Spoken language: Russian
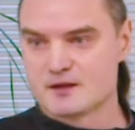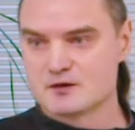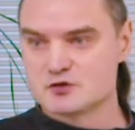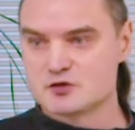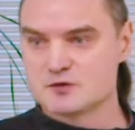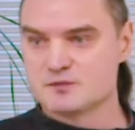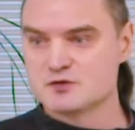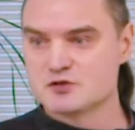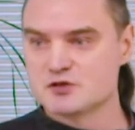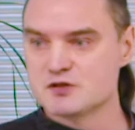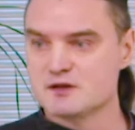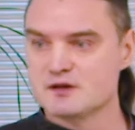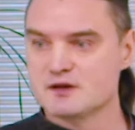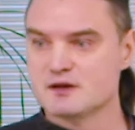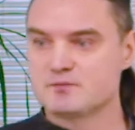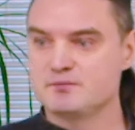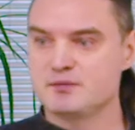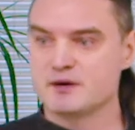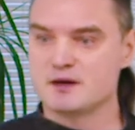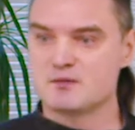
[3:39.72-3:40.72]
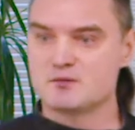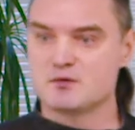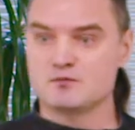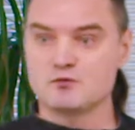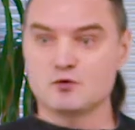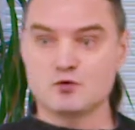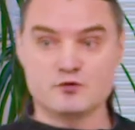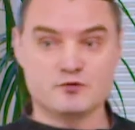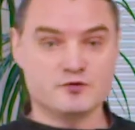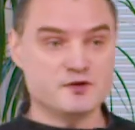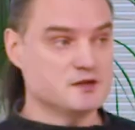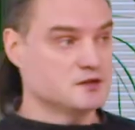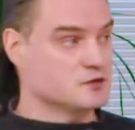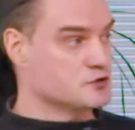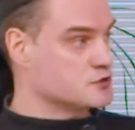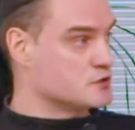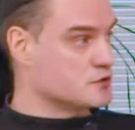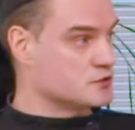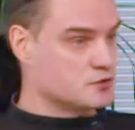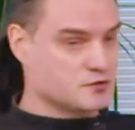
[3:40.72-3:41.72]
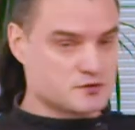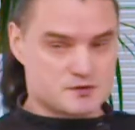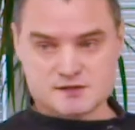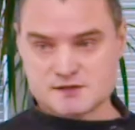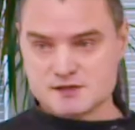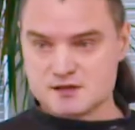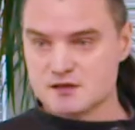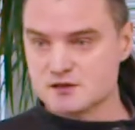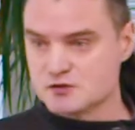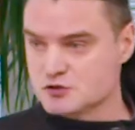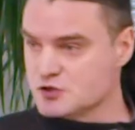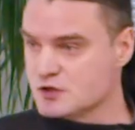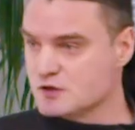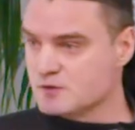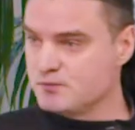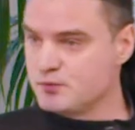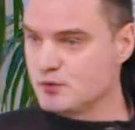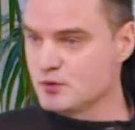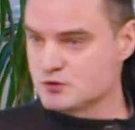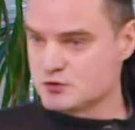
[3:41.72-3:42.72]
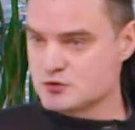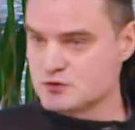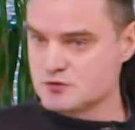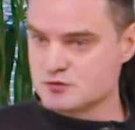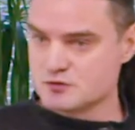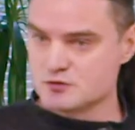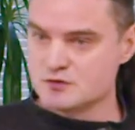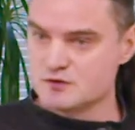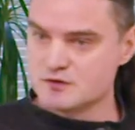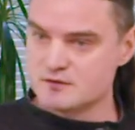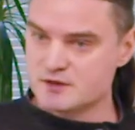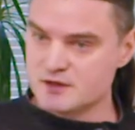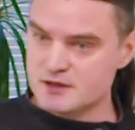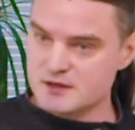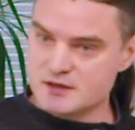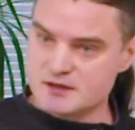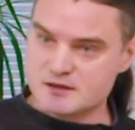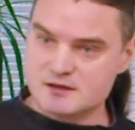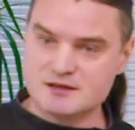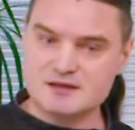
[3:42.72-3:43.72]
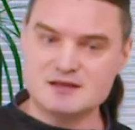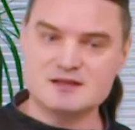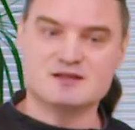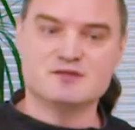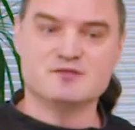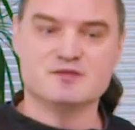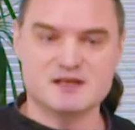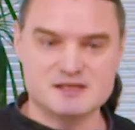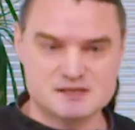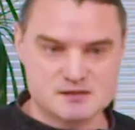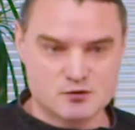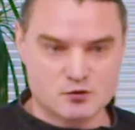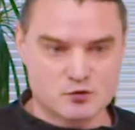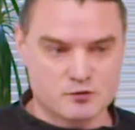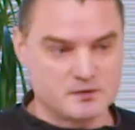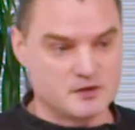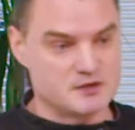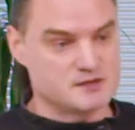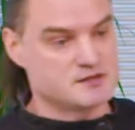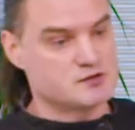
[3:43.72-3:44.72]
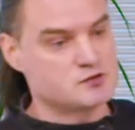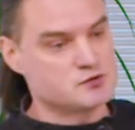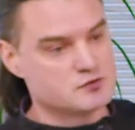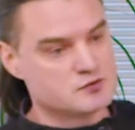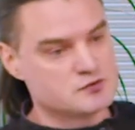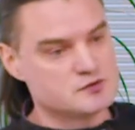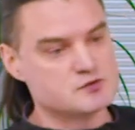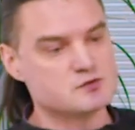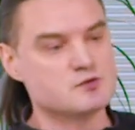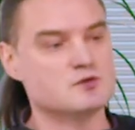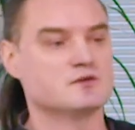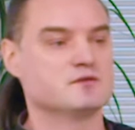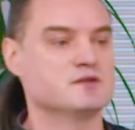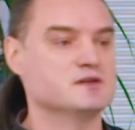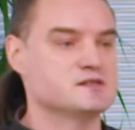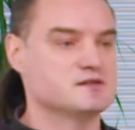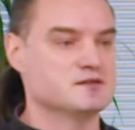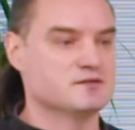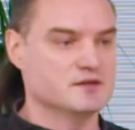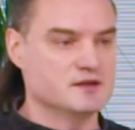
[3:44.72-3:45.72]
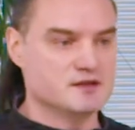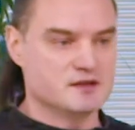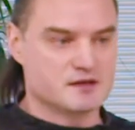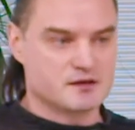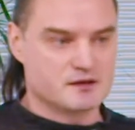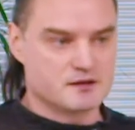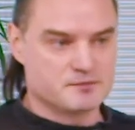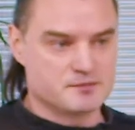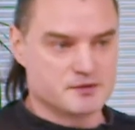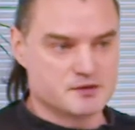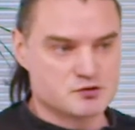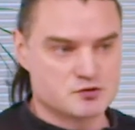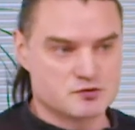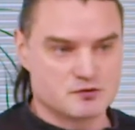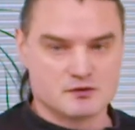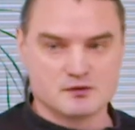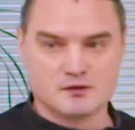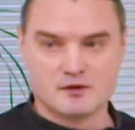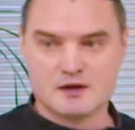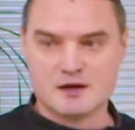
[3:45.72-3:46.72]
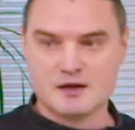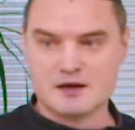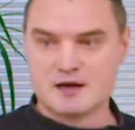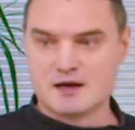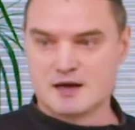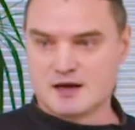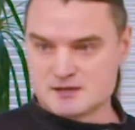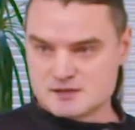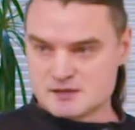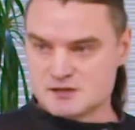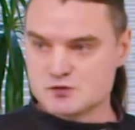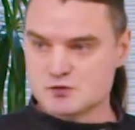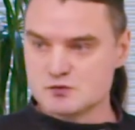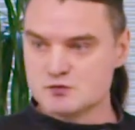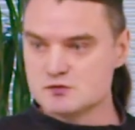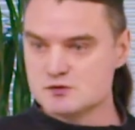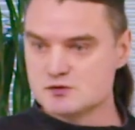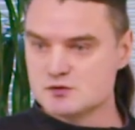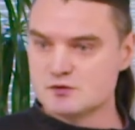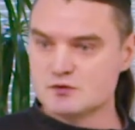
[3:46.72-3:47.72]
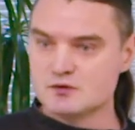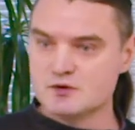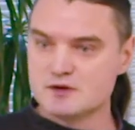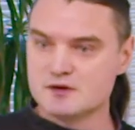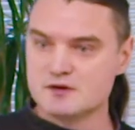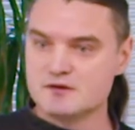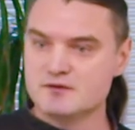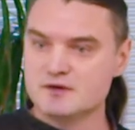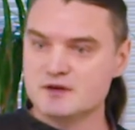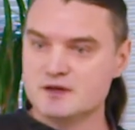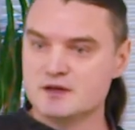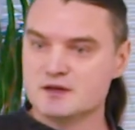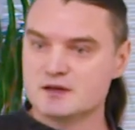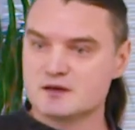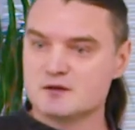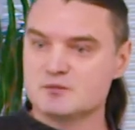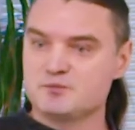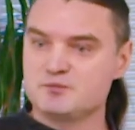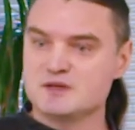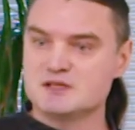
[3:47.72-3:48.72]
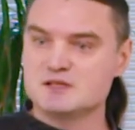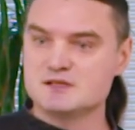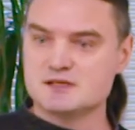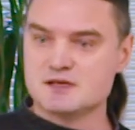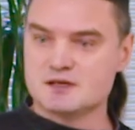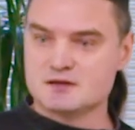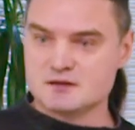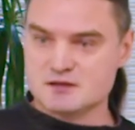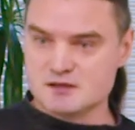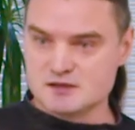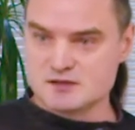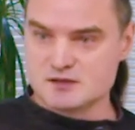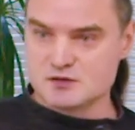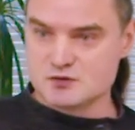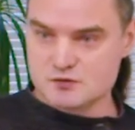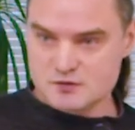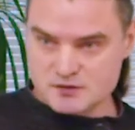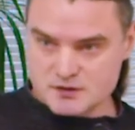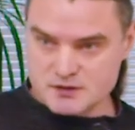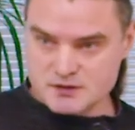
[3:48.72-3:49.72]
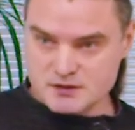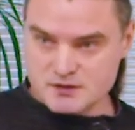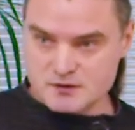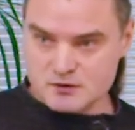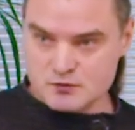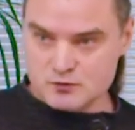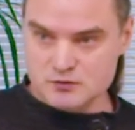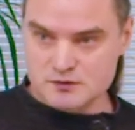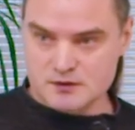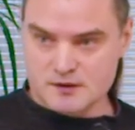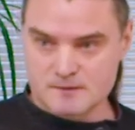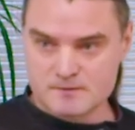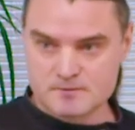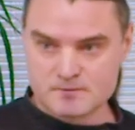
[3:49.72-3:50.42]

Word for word: чтобы человек прямо увидел, что кто-то снял джекпот, что кто-то выиграл не 200 рублей, засунул 100, 200 выиграл и пошел. А засунул 100 и выиграл 50 тысяч. Вот это круто.